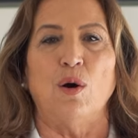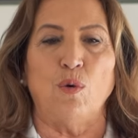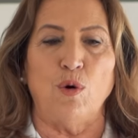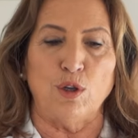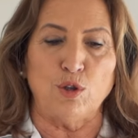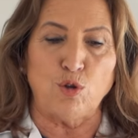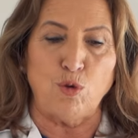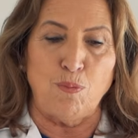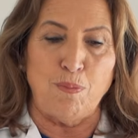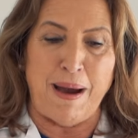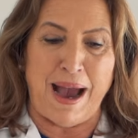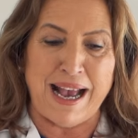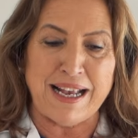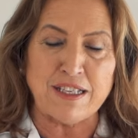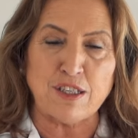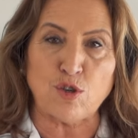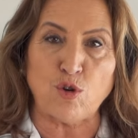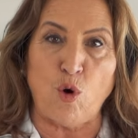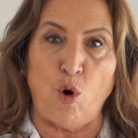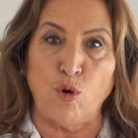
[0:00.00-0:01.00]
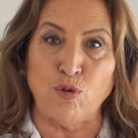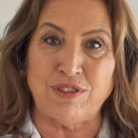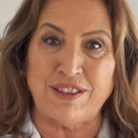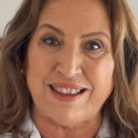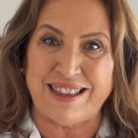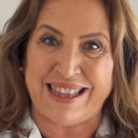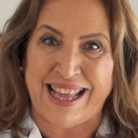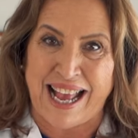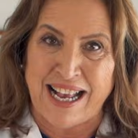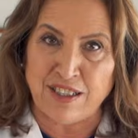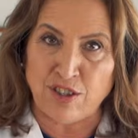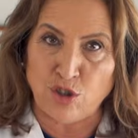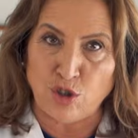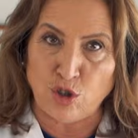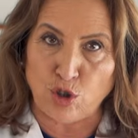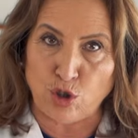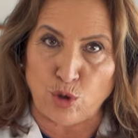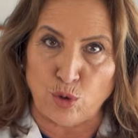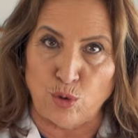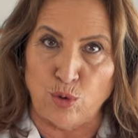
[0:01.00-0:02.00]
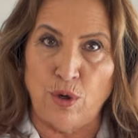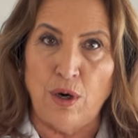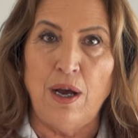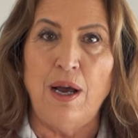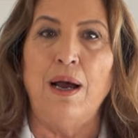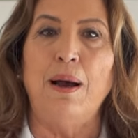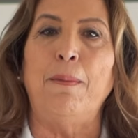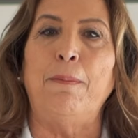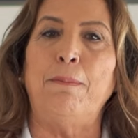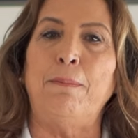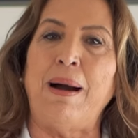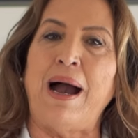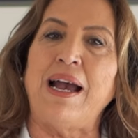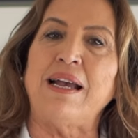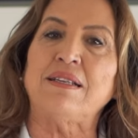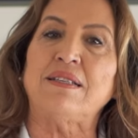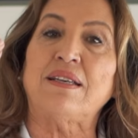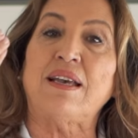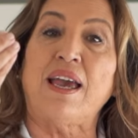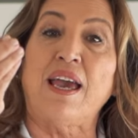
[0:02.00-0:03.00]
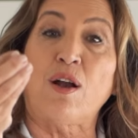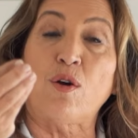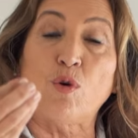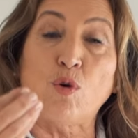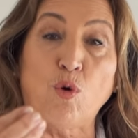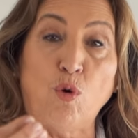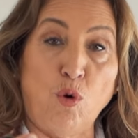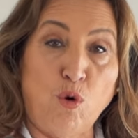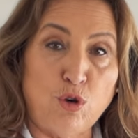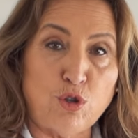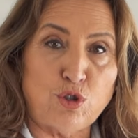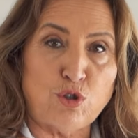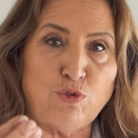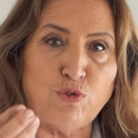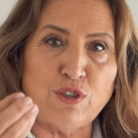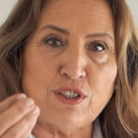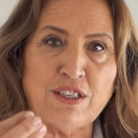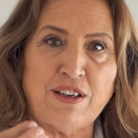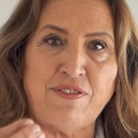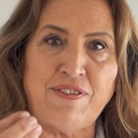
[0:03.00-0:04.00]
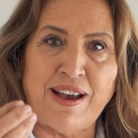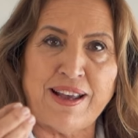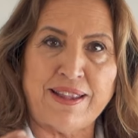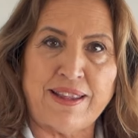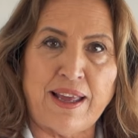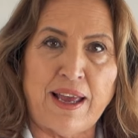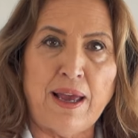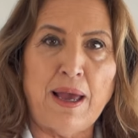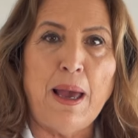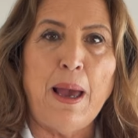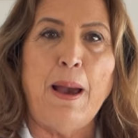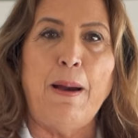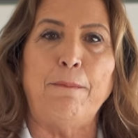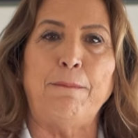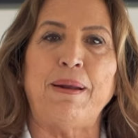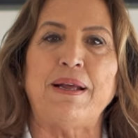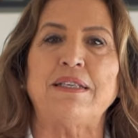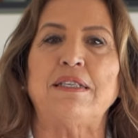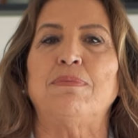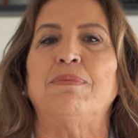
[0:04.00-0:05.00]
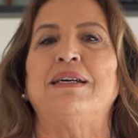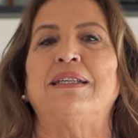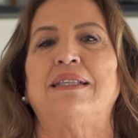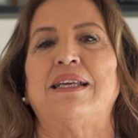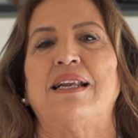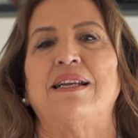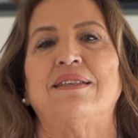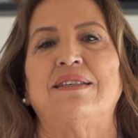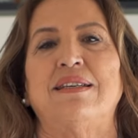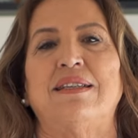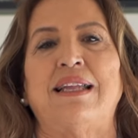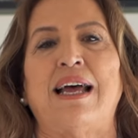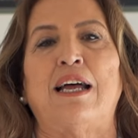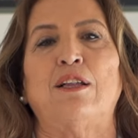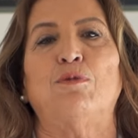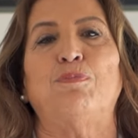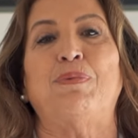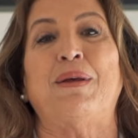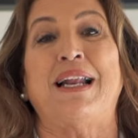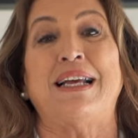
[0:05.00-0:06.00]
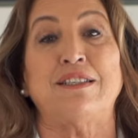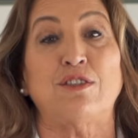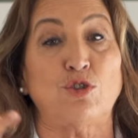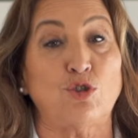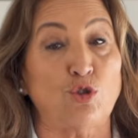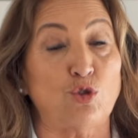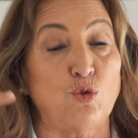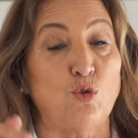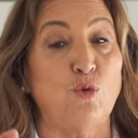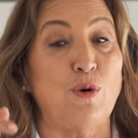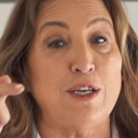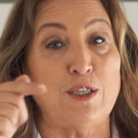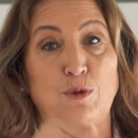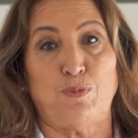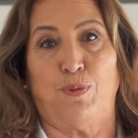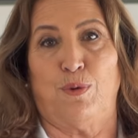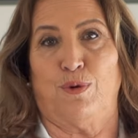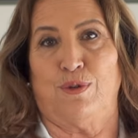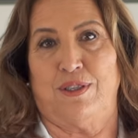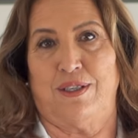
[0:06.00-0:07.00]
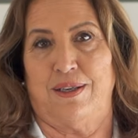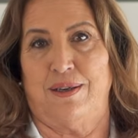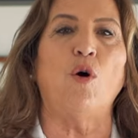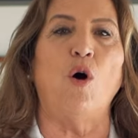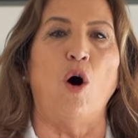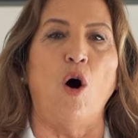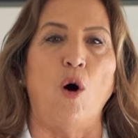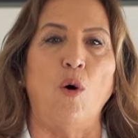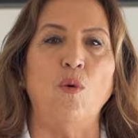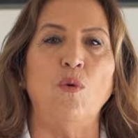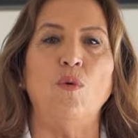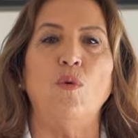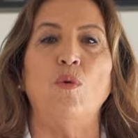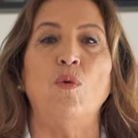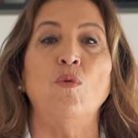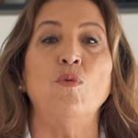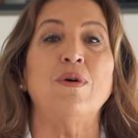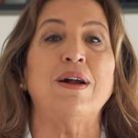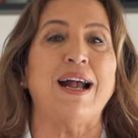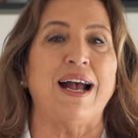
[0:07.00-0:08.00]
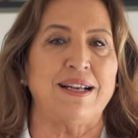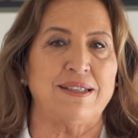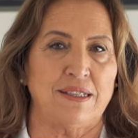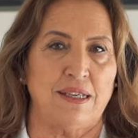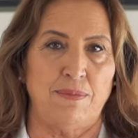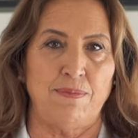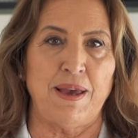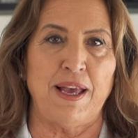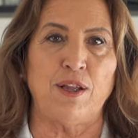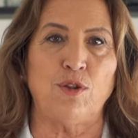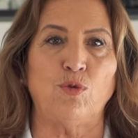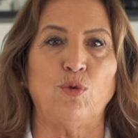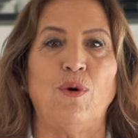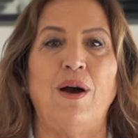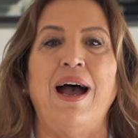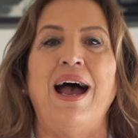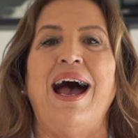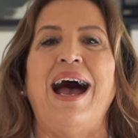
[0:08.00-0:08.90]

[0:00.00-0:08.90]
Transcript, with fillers: Quanto mais contexto, mais recurso você vai ter para se manter excitado pela sua esposa, com um casamento